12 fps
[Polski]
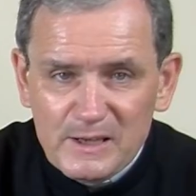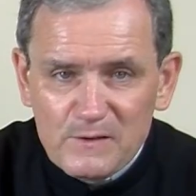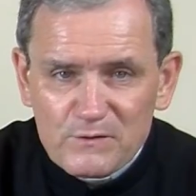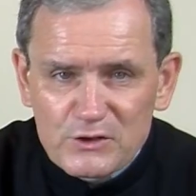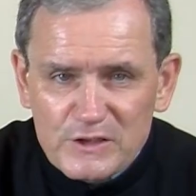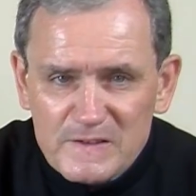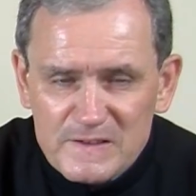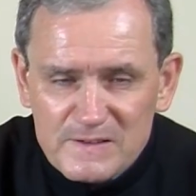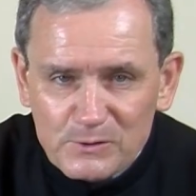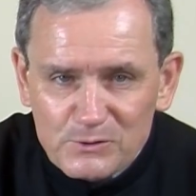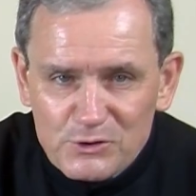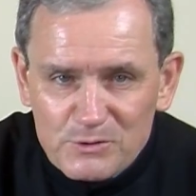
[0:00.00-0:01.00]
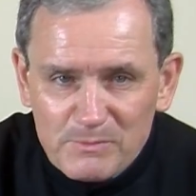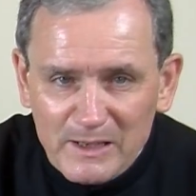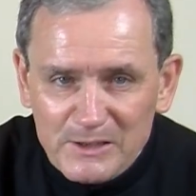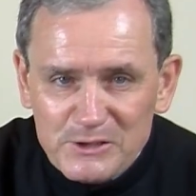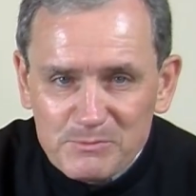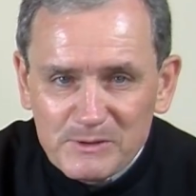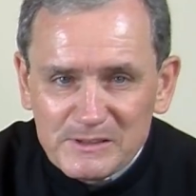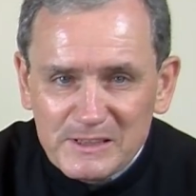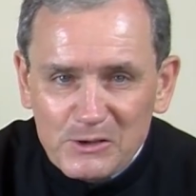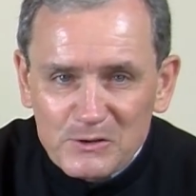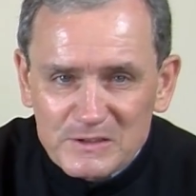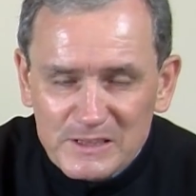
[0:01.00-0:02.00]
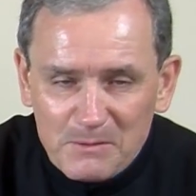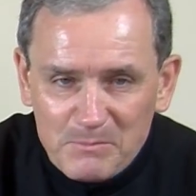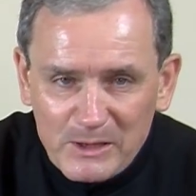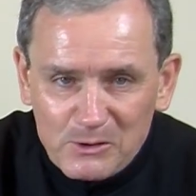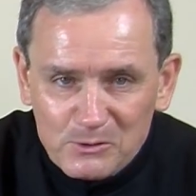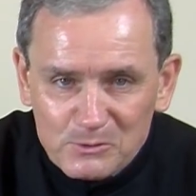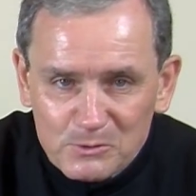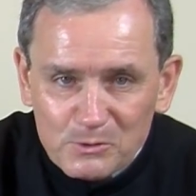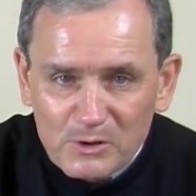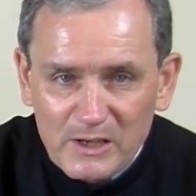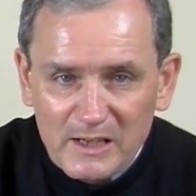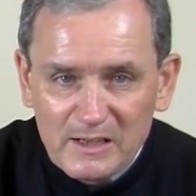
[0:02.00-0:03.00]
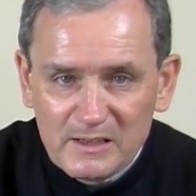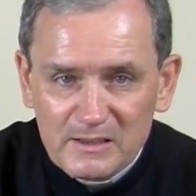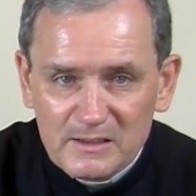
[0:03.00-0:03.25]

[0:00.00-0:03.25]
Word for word: Wszyscy otrzymaliśmy tego samego ducha.